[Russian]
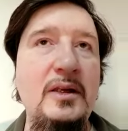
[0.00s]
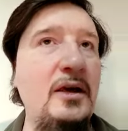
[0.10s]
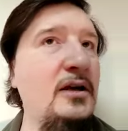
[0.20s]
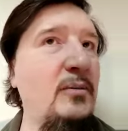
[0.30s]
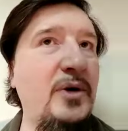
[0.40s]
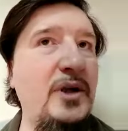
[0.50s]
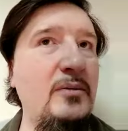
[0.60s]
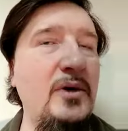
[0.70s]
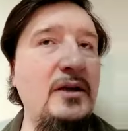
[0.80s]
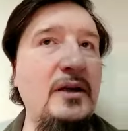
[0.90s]
И она
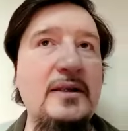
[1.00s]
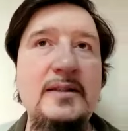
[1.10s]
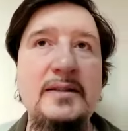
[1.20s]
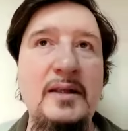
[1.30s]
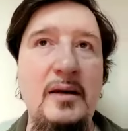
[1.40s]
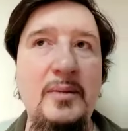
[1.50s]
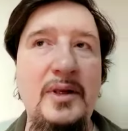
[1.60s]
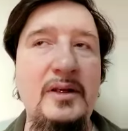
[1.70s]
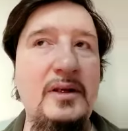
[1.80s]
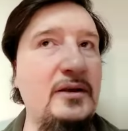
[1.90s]
принимала
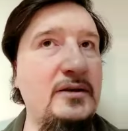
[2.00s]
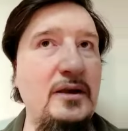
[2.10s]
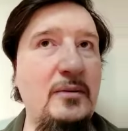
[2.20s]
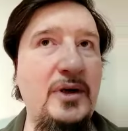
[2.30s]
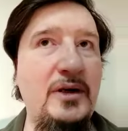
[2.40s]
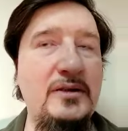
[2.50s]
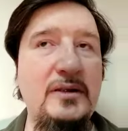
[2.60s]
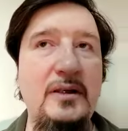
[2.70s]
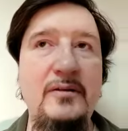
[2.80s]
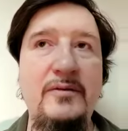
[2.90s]
самые
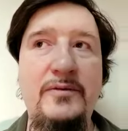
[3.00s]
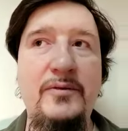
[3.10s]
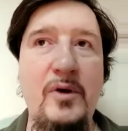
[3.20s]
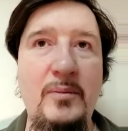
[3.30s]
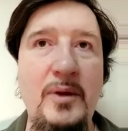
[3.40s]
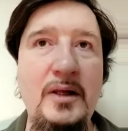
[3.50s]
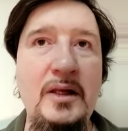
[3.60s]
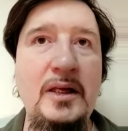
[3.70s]
разнообразные формы.